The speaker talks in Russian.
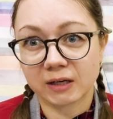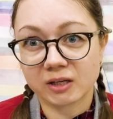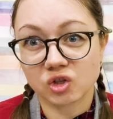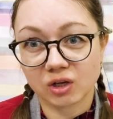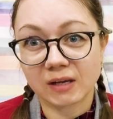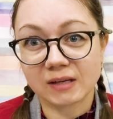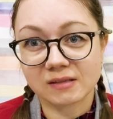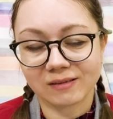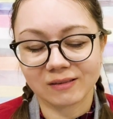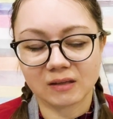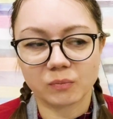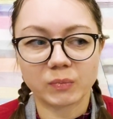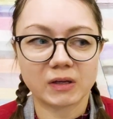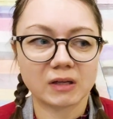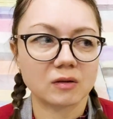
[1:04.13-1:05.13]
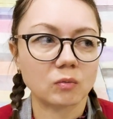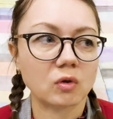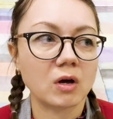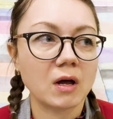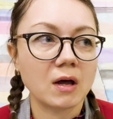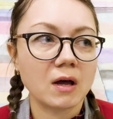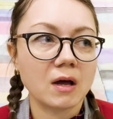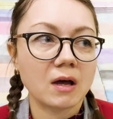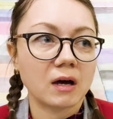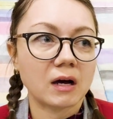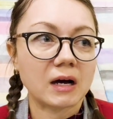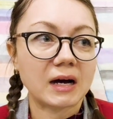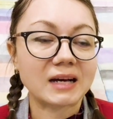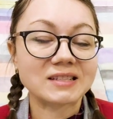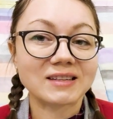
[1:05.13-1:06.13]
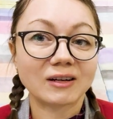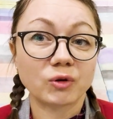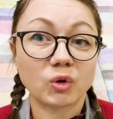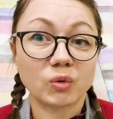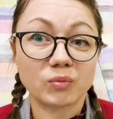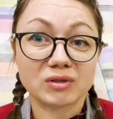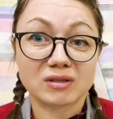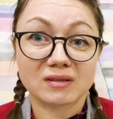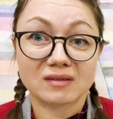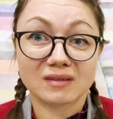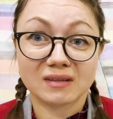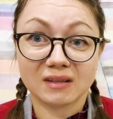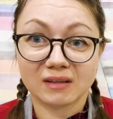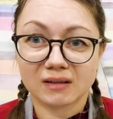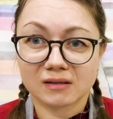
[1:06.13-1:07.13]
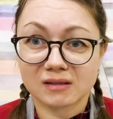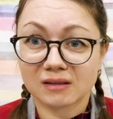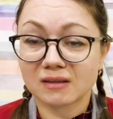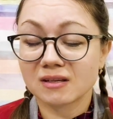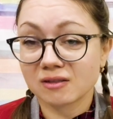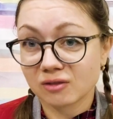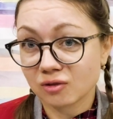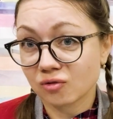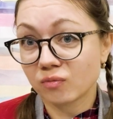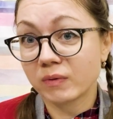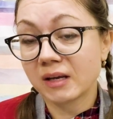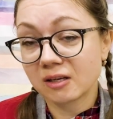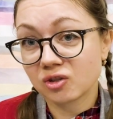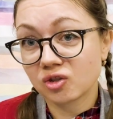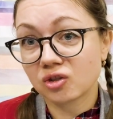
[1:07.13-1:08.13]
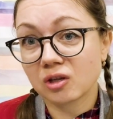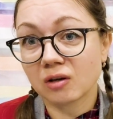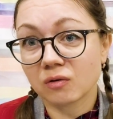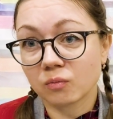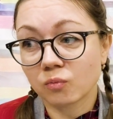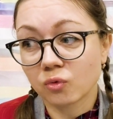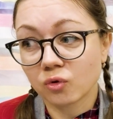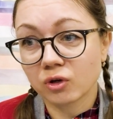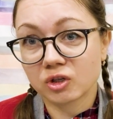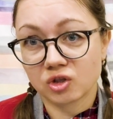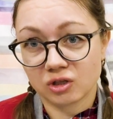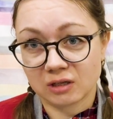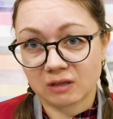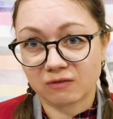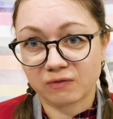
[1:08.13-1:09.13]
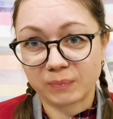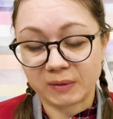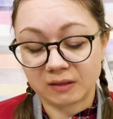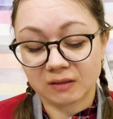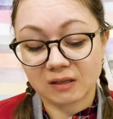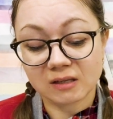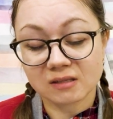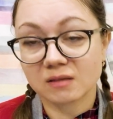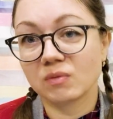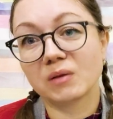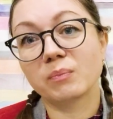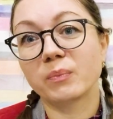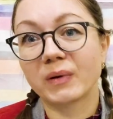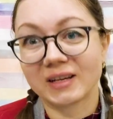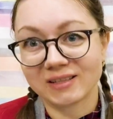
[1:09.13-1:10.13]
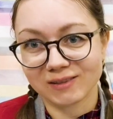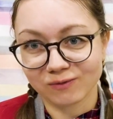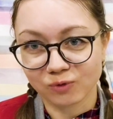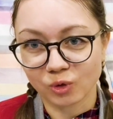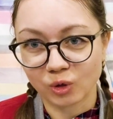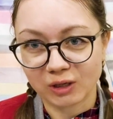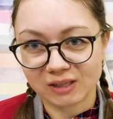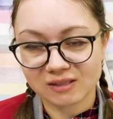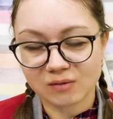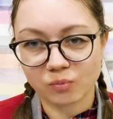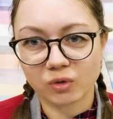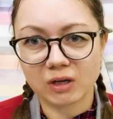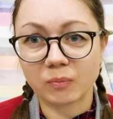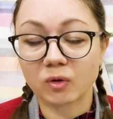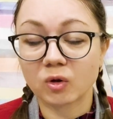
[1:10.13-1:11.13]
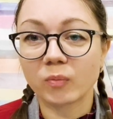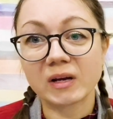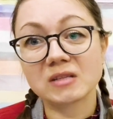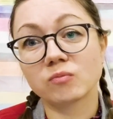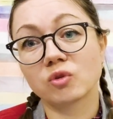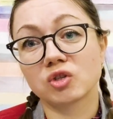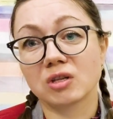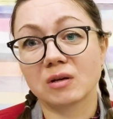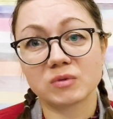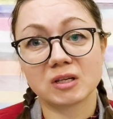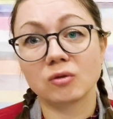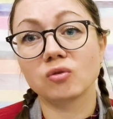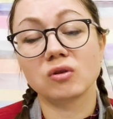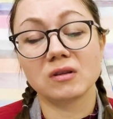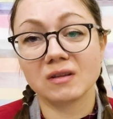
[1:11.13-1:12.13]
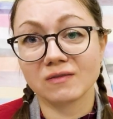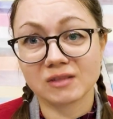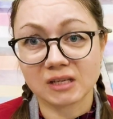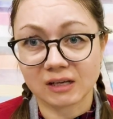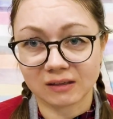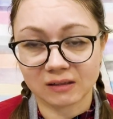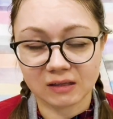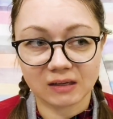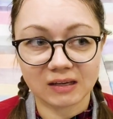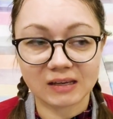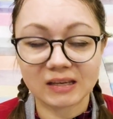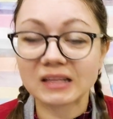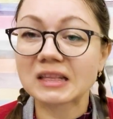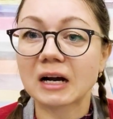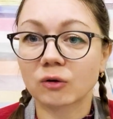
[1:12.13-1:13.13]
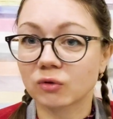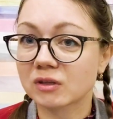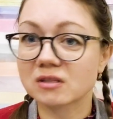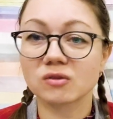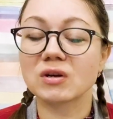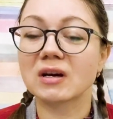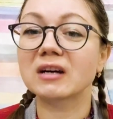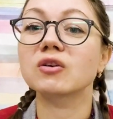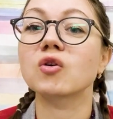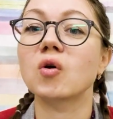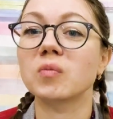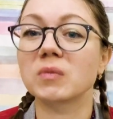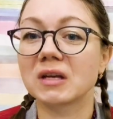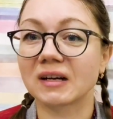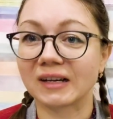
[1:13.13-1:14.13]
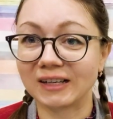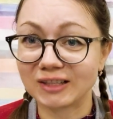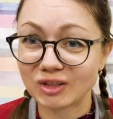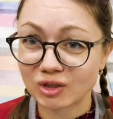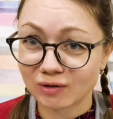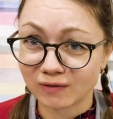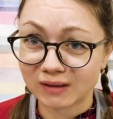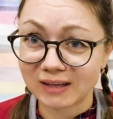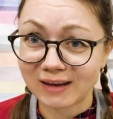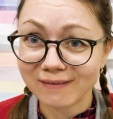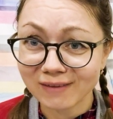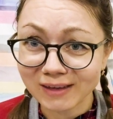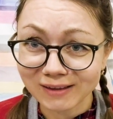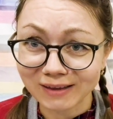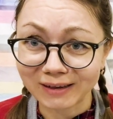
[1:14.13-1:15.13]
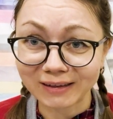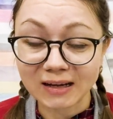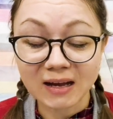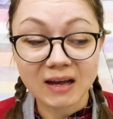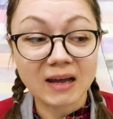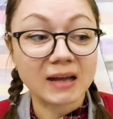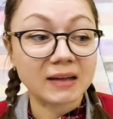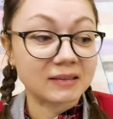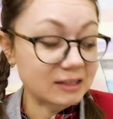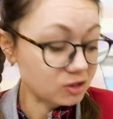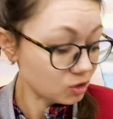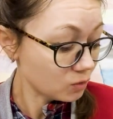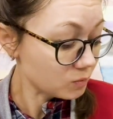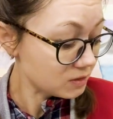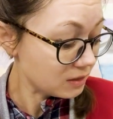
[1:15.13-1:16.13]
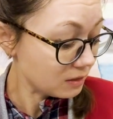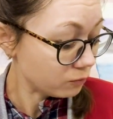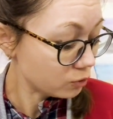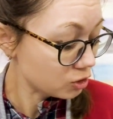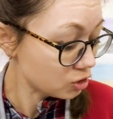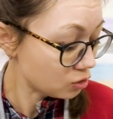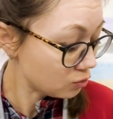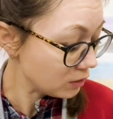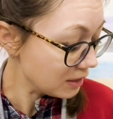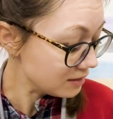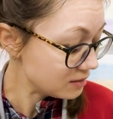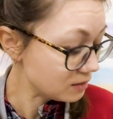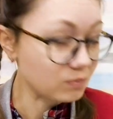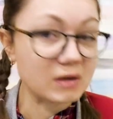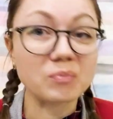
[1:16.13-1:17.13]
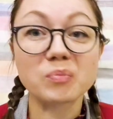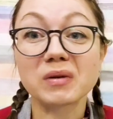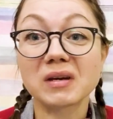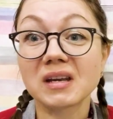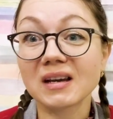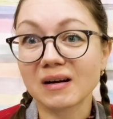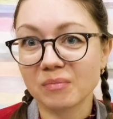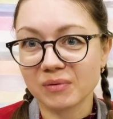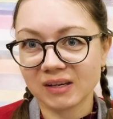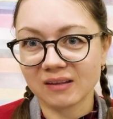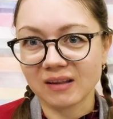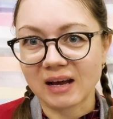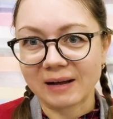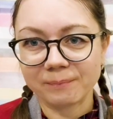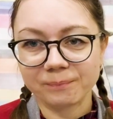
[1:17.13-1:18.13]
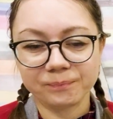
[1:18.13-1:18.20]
же газетная. Поэтому э, а, ознакомиться ознакомиться с книгой за 300 рублей, я считаю, можно вполне себе позволить. Тем более покупать можно абсолютно не все книги. Итак, у нас сегодня огромное количество новинок. Начнем с того, что я себе приобрела.